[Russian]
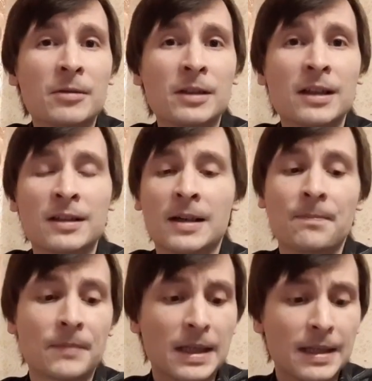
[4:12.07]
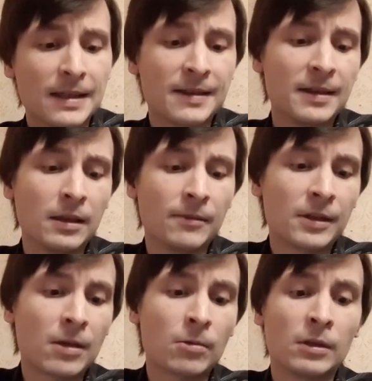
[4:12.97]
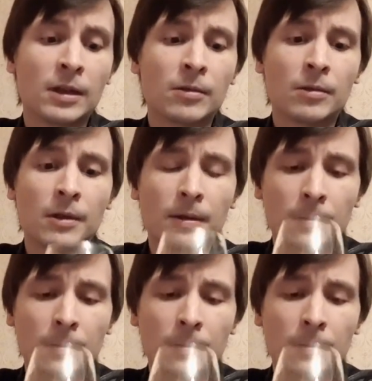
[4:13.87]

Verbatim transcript: глотка. Сделаем второй глоток.